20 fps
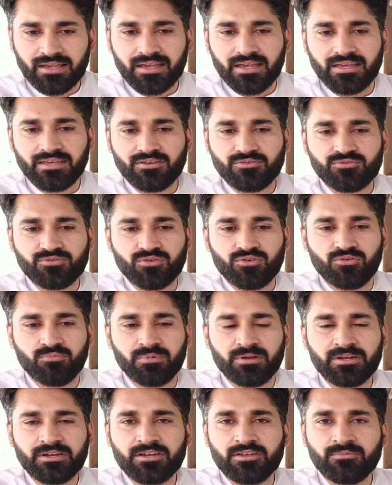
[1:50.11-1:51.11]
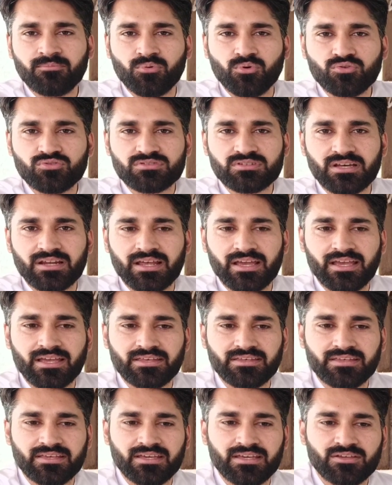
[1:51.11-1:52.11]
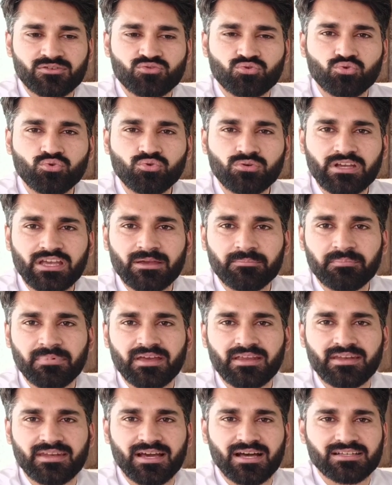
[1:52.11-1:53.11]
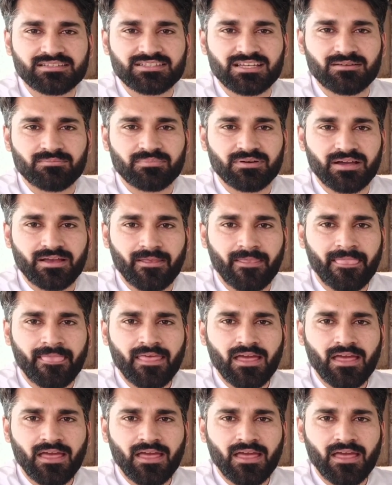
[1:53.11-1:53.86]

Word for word: कि ये जो ह्यूमिडिटी बूस्टर है ये सूखे पे ना चल पाए